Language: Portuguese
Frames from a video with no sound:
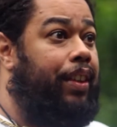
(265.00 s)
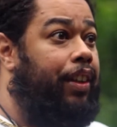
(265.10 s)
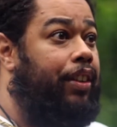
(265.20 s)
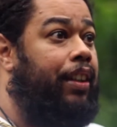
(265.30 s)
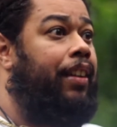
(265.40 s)

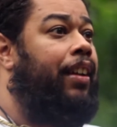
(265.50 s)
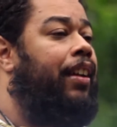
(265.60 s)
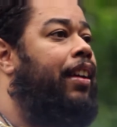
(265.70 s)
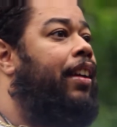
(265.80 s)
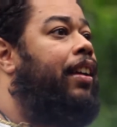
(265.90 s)
celta,
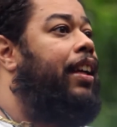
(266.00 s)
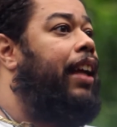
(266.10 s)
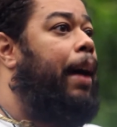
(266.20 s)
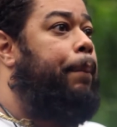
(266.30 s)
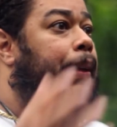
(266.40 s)

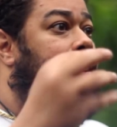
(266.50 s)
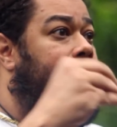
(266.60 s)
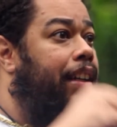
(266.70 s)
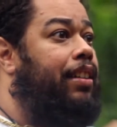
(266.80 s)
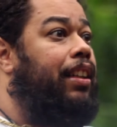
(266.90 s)
que
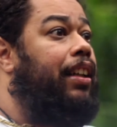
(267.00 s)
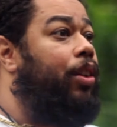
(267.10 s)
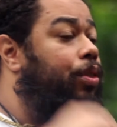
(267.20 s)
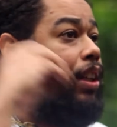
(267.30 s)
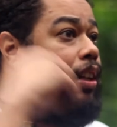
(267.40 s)
apesar de
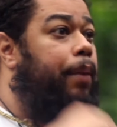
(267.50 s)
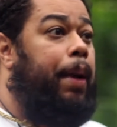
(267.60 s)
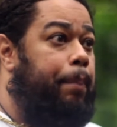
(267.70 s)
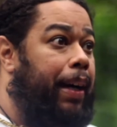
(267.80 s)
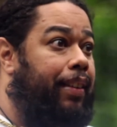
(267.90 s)
não ter
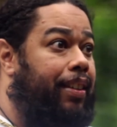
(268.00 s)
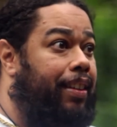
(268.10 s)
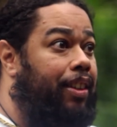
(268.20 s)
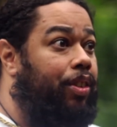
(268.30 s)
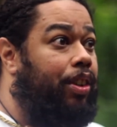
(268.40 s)
uma base
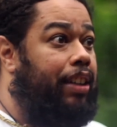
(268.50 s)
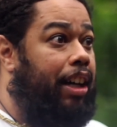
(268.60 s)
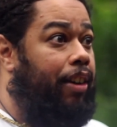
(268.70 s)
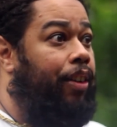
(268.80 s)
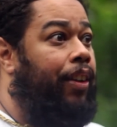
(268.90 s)

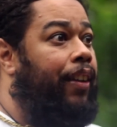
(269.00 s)
sacerdotal,